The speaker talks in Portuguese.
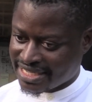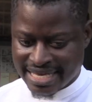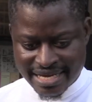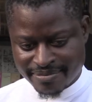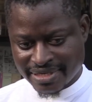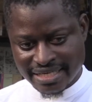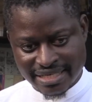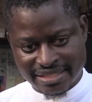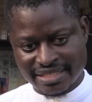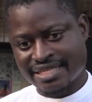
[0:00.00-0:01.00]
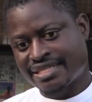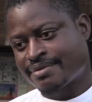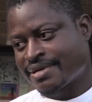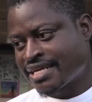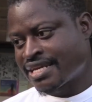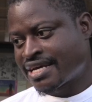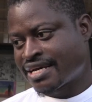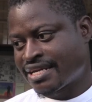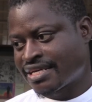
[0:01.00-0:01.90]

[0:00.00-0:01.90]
quer para aqueles que trabalham na,